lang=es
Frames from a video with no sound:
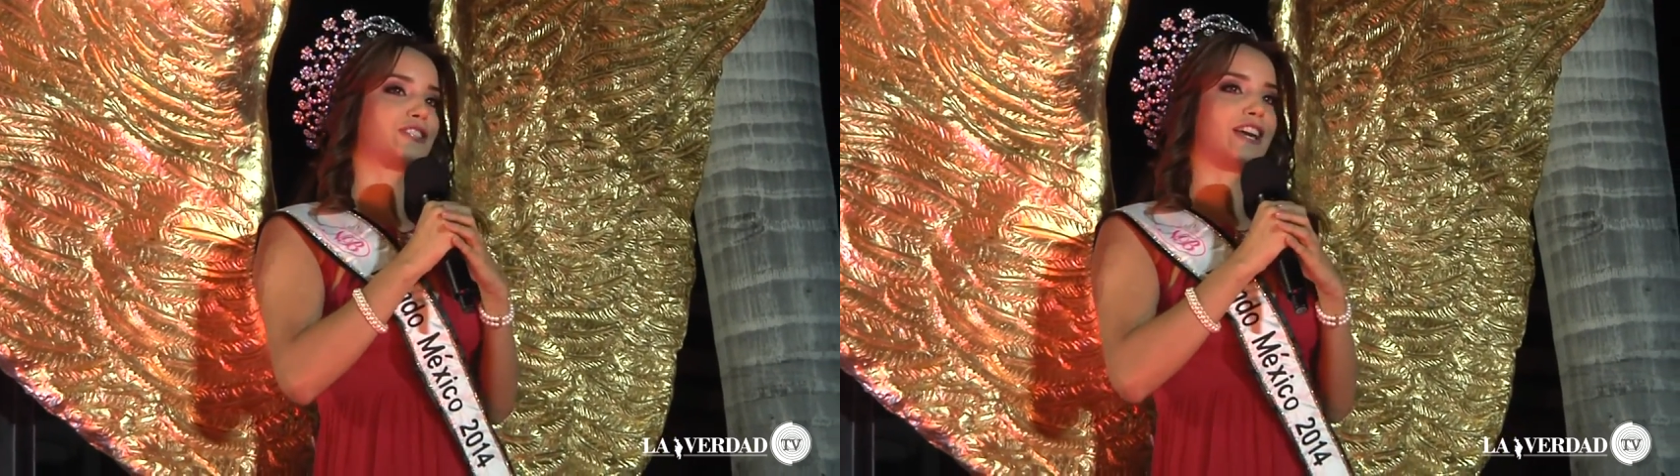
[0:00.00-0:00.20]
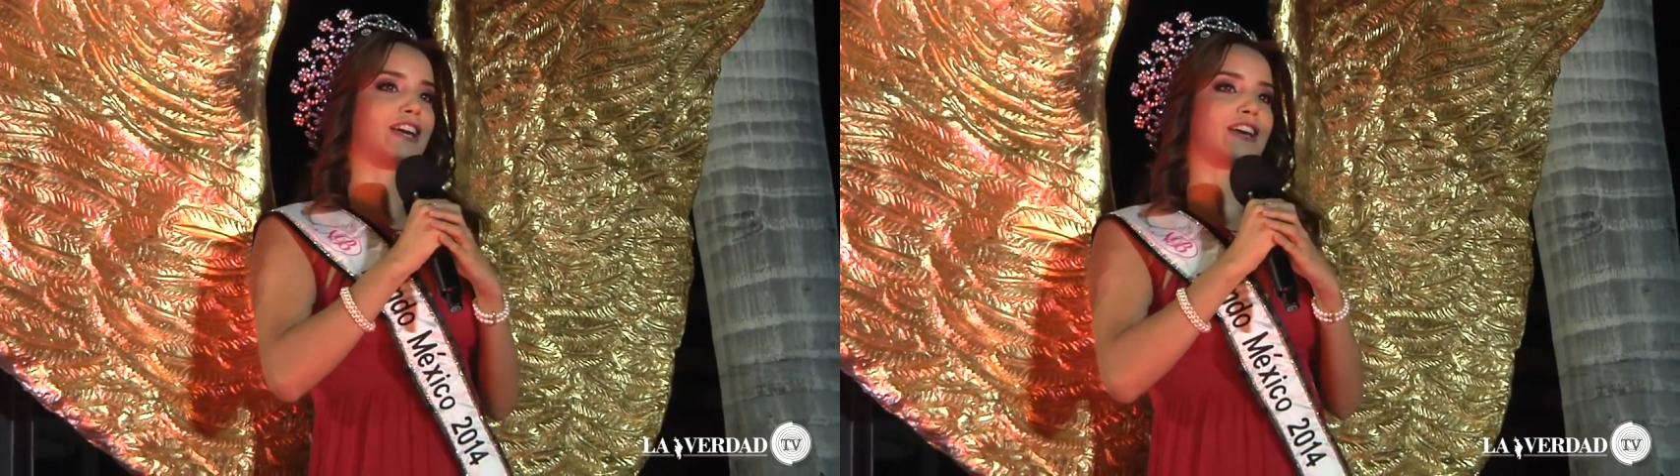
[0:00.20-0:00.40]

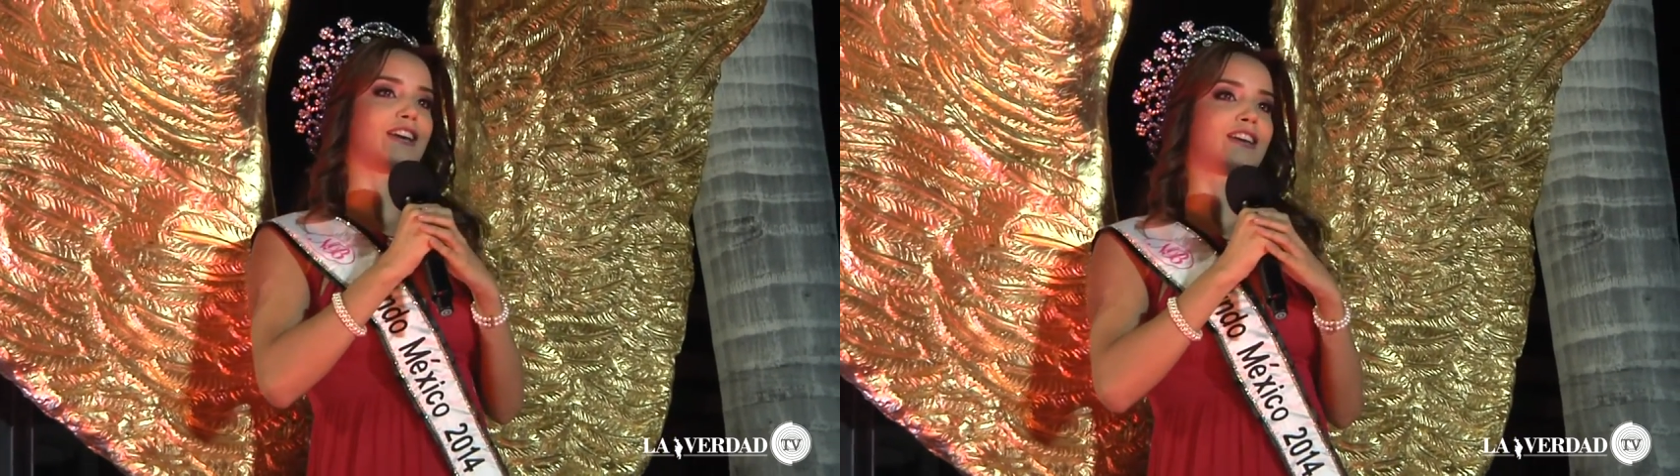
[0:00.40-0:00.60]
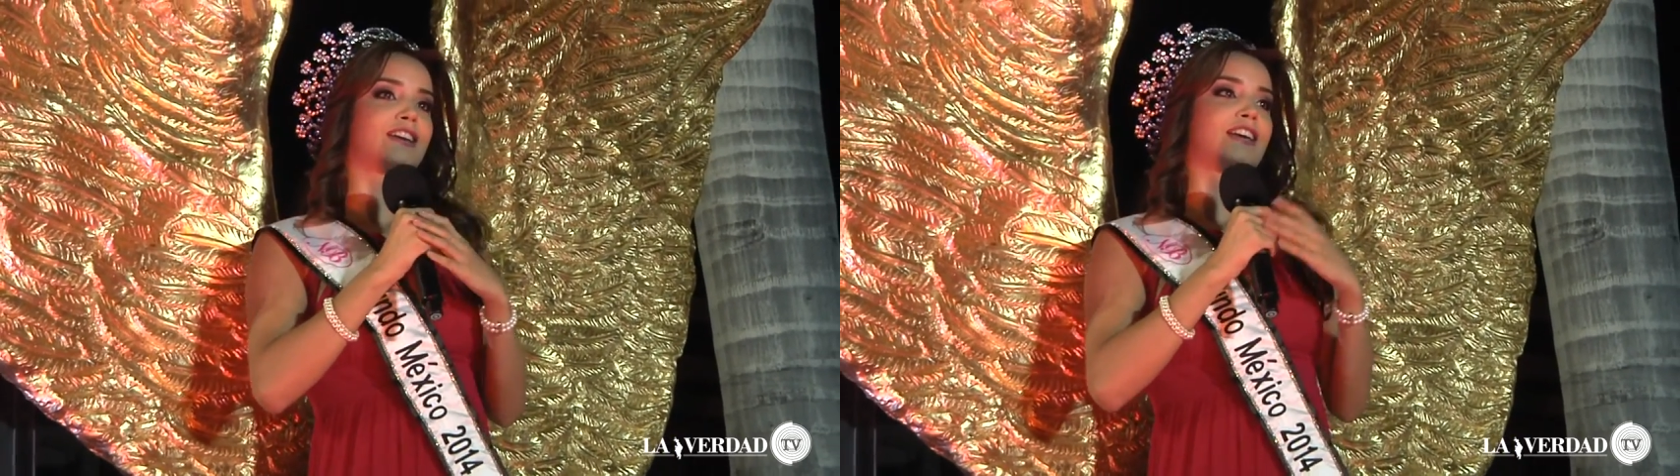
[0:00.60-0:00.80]
de,
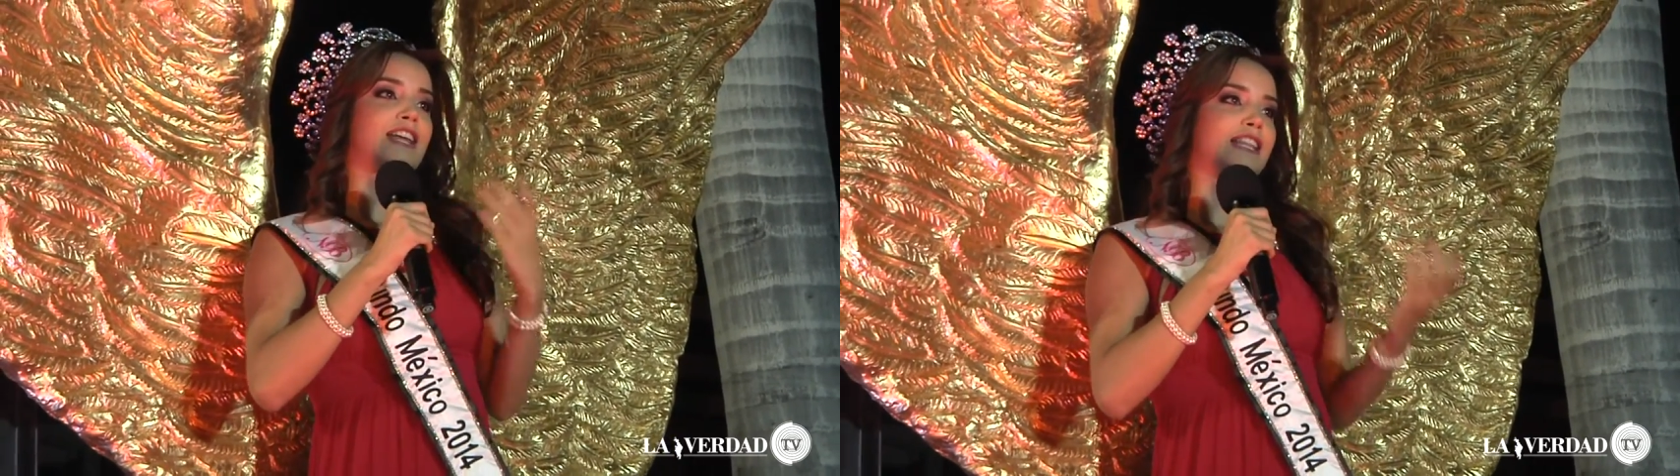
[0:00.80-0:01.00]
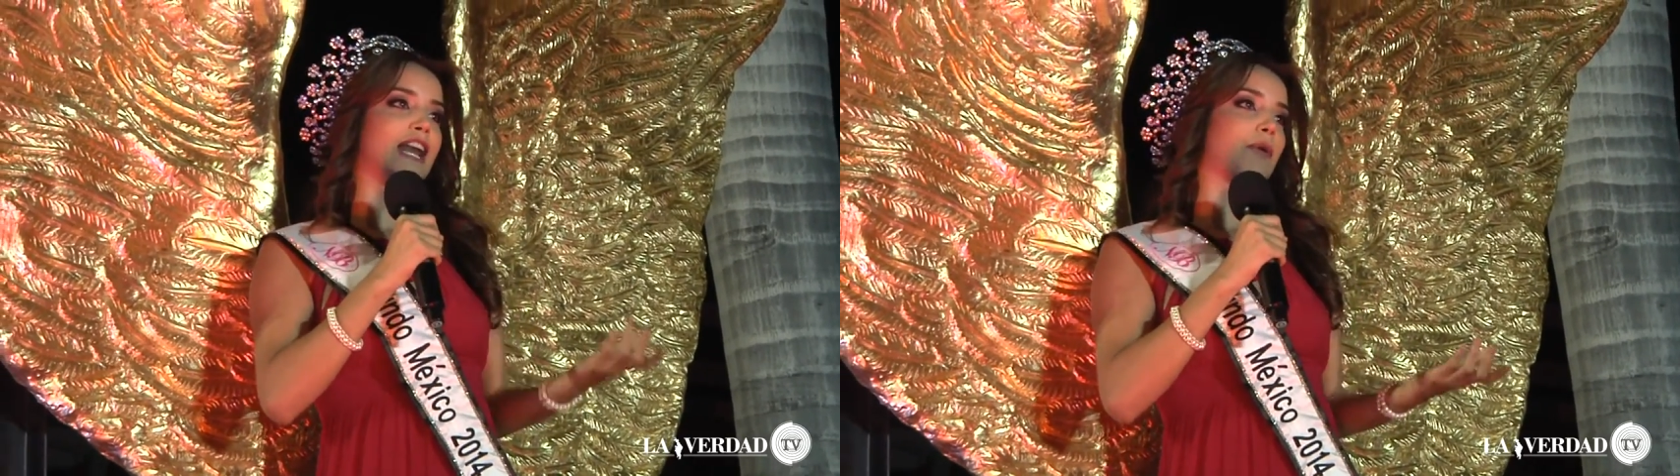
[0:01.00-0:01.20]

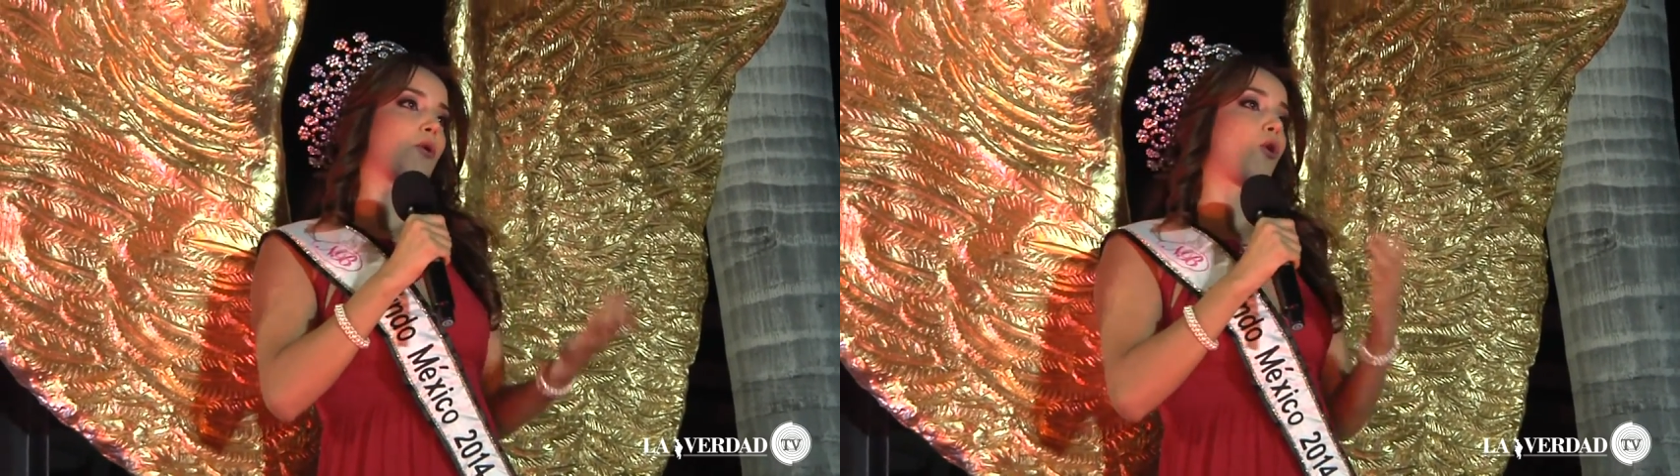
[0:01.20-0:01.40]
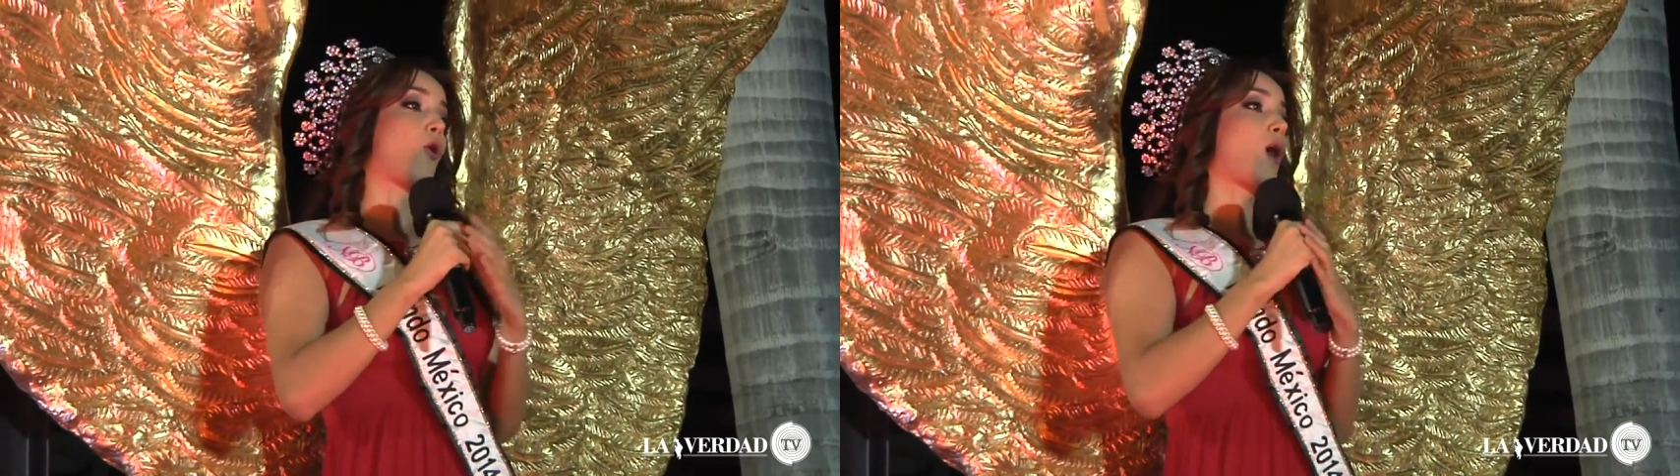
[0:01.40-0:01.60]
de
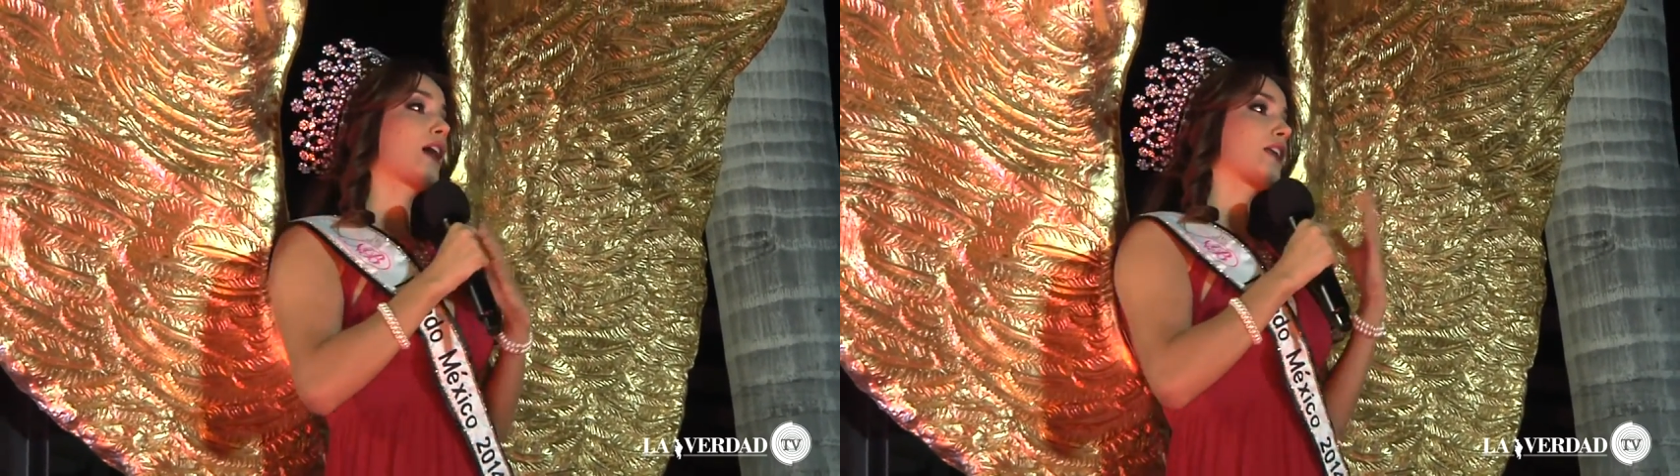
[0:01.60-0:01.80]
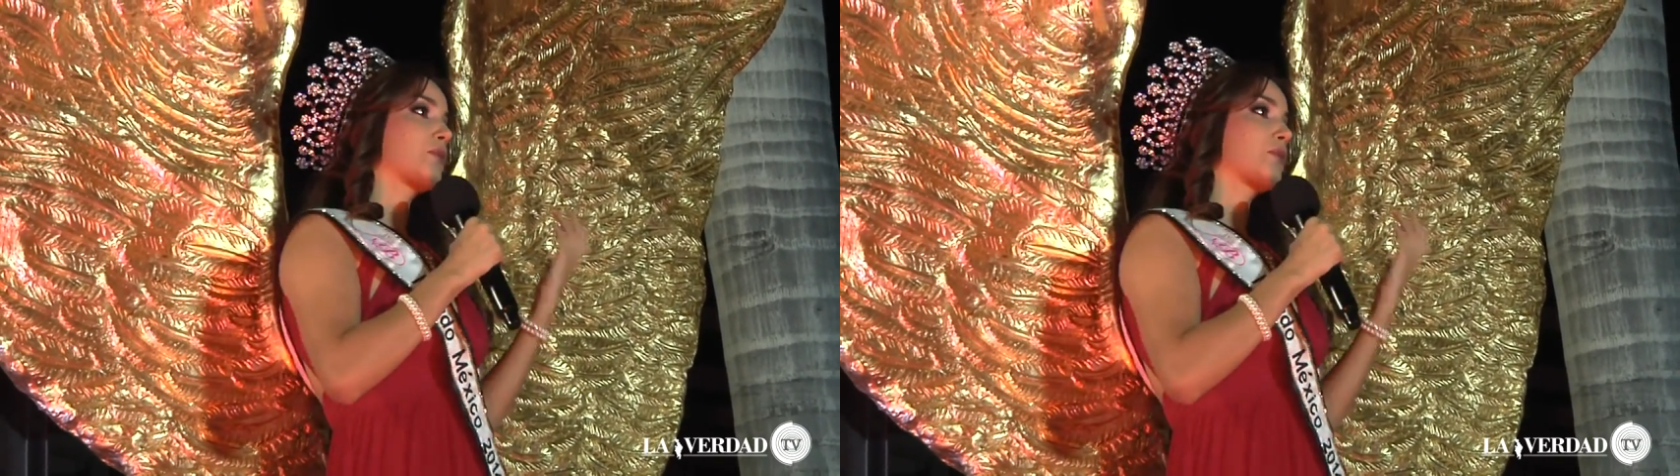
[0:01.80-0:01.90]
Navojoa, en